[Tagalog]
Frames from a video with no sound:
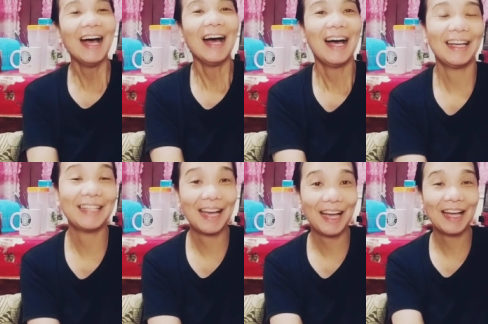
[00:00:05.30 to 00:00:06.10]

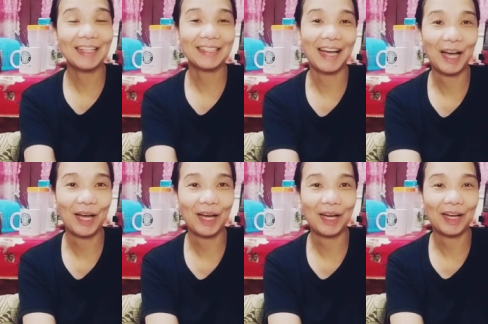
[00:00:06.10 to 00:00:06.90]
Ayan,
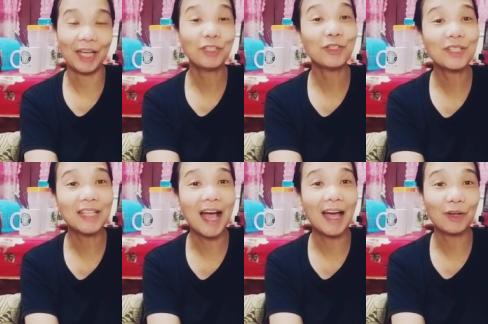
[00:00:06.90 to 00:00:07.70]
uh, ito
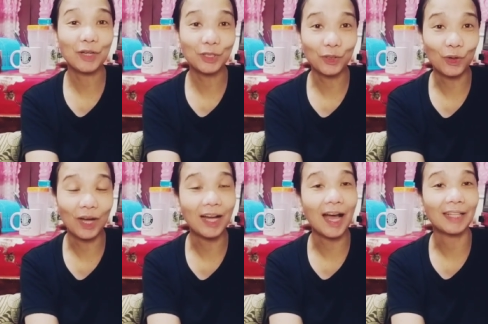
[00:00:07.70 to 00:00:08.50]
sa araw na to,
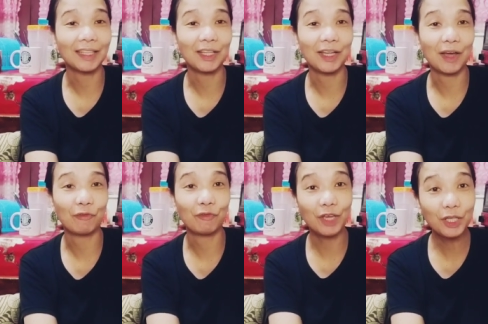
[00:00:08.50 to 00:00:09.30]
ang ating ah,
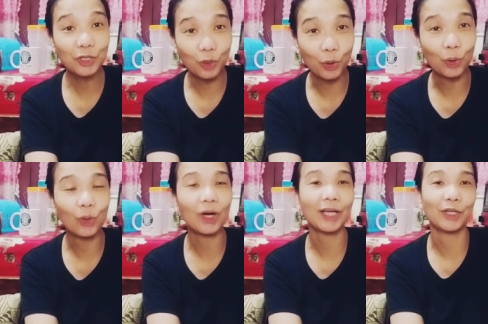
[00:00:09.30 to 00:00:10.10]

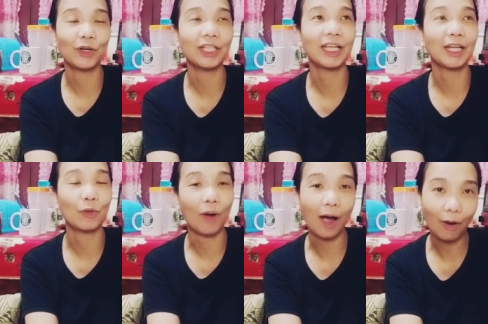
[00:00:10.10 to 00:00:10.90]
video ngayon na
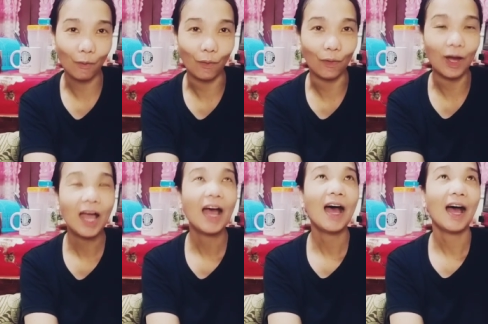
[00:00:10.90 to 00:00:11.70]
ginawa ko
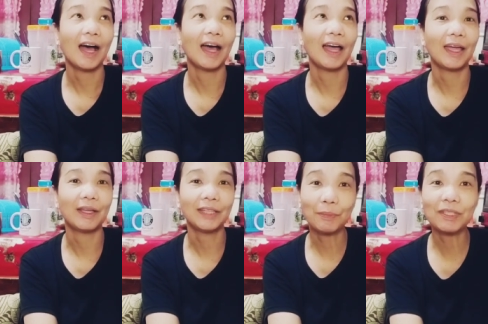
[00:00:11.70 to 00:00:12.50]

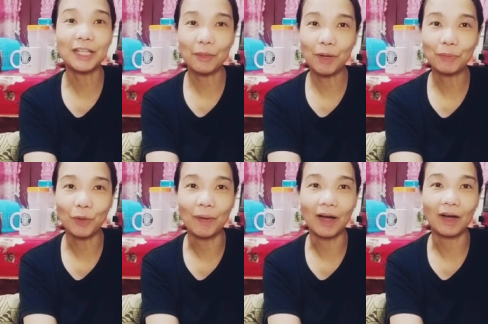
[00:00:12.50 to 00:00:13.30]
ay tips na naman
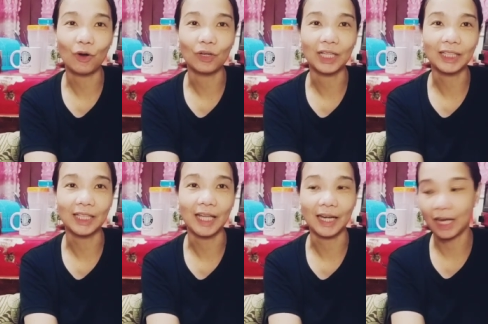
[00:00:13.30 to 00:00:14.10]
po mga kaogang
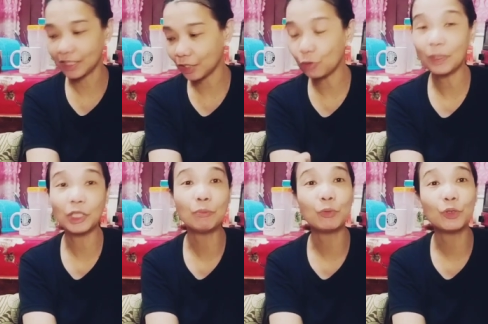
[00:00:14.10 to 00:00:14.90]
tindera. Kasi
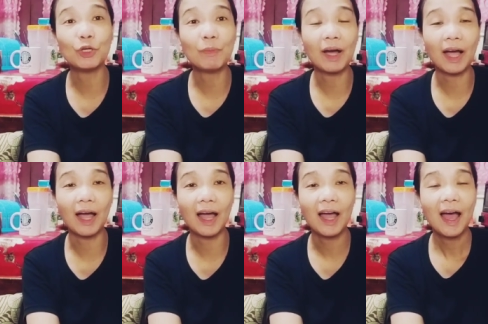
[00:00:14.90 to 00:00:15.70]
dumating po yung
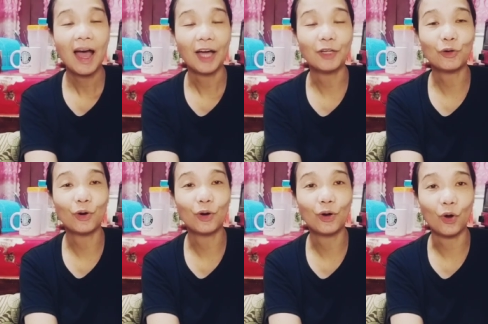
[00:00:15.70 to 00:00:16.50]
mga ano
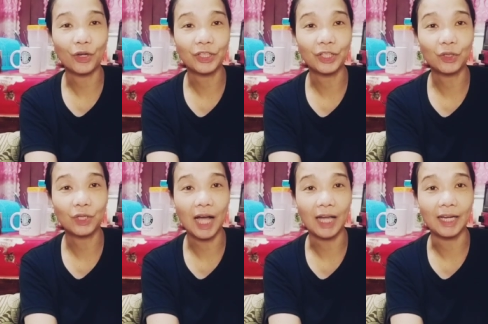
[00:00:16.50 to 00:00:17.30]
ko, order ko
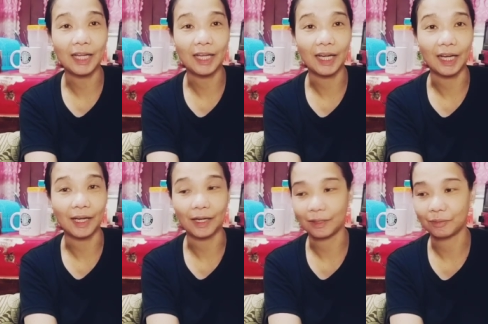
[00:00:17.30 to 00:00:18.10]
galing
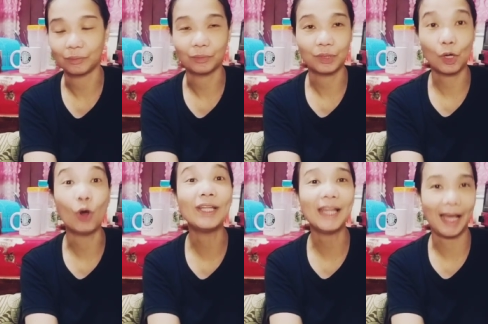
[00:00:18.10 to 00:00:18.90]
uh,
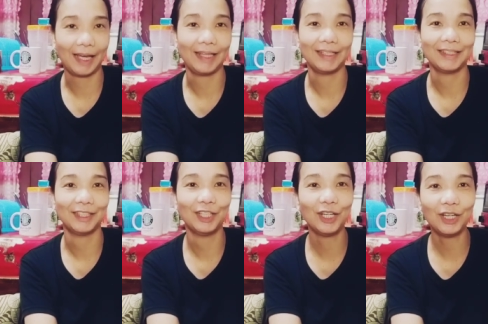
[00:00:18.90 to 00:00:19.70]
online.
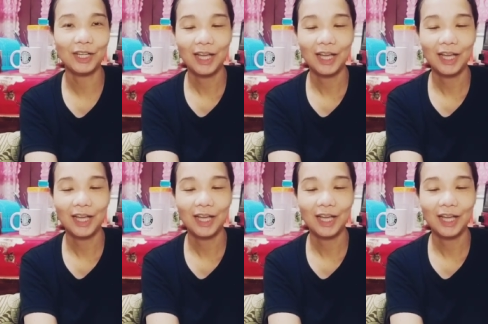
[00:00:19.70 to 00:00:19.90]
No?